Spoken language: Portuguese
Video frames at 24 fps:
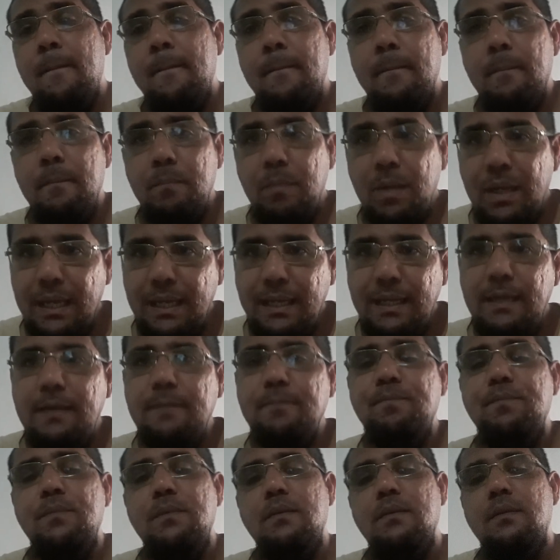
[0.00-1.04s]
MEI,
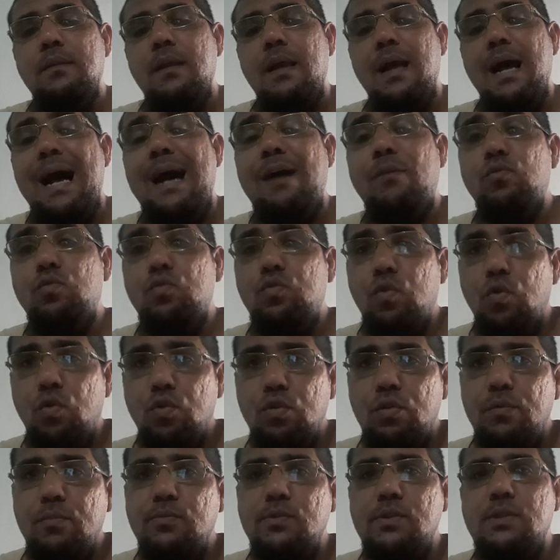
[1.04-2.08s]

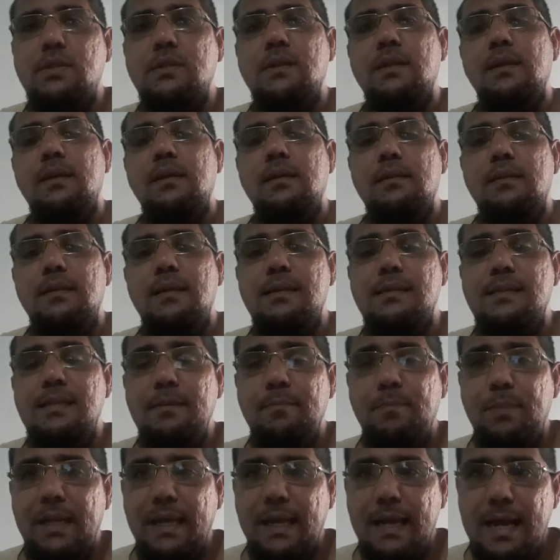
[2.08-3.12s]
autônomos,
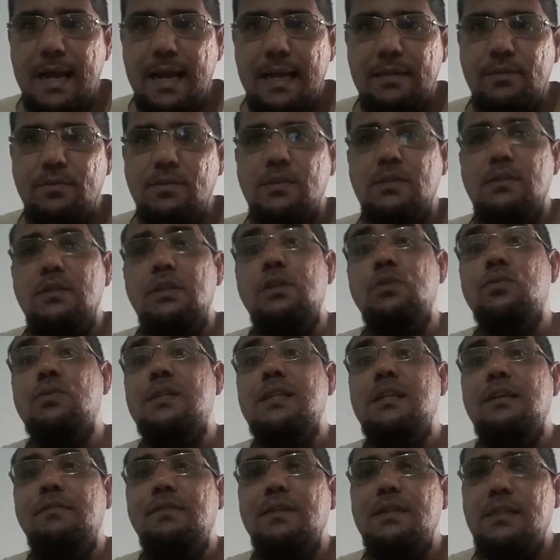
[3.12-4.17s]
desempregados e os
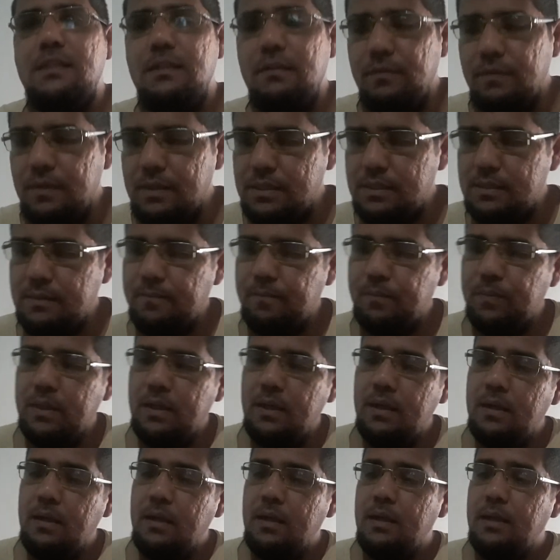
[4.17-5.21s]
invisíveis.
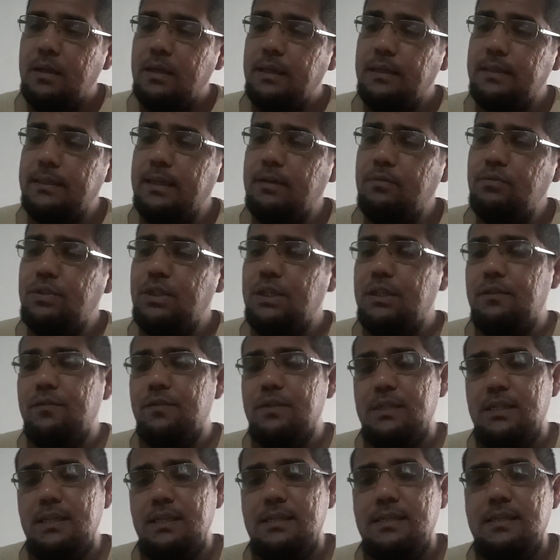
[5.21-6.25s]
Então, gente,
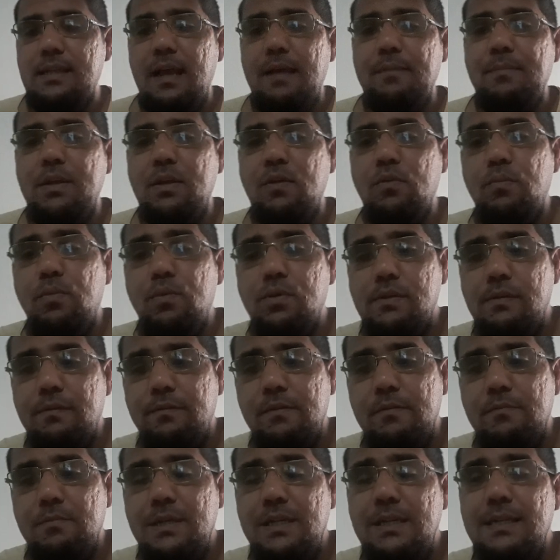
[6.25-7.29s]
vocês sabem que o Bolsa
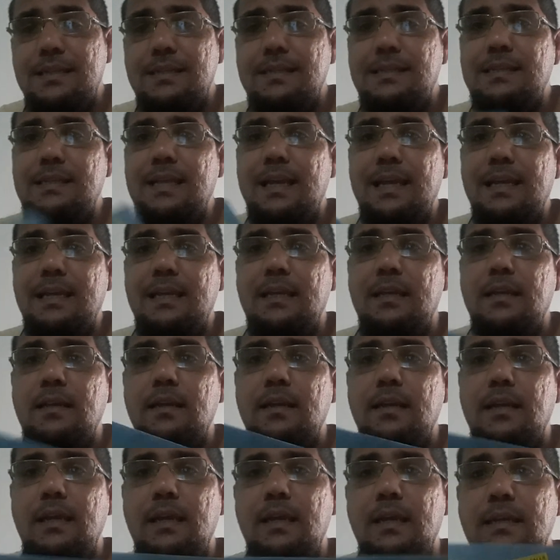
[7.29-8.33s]
Família segue
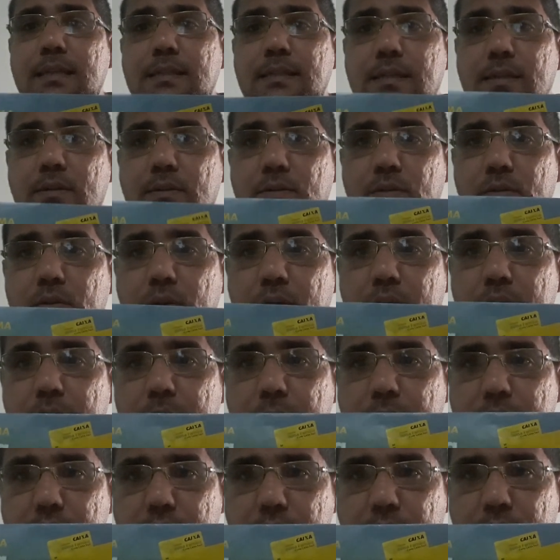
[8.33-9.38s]
esse
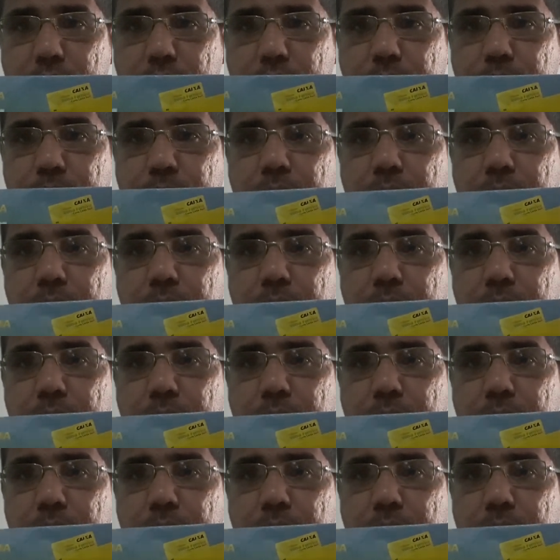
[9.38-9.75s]
cronogramazinho.